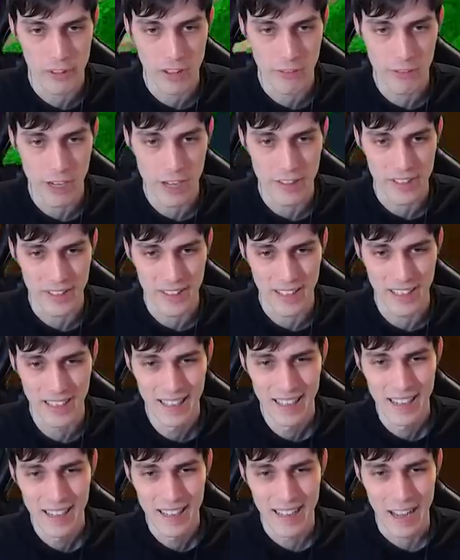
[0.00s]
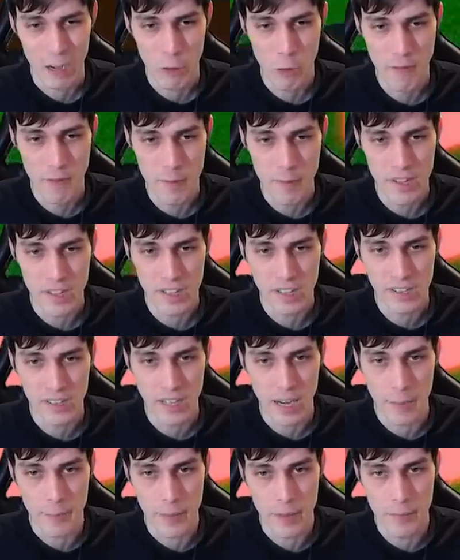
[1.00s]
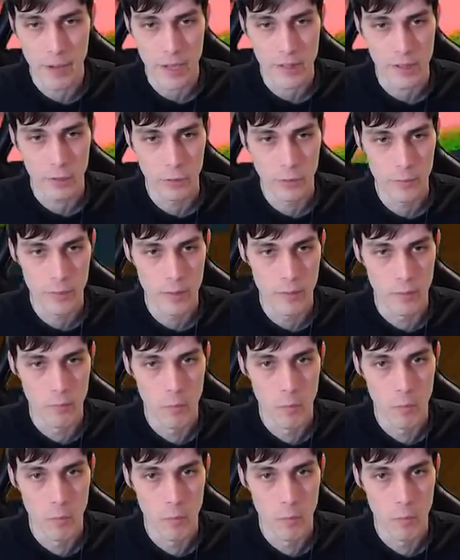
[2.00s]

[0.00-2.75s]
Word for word: вставлять. Это корова-медсестра, понимаете? Или...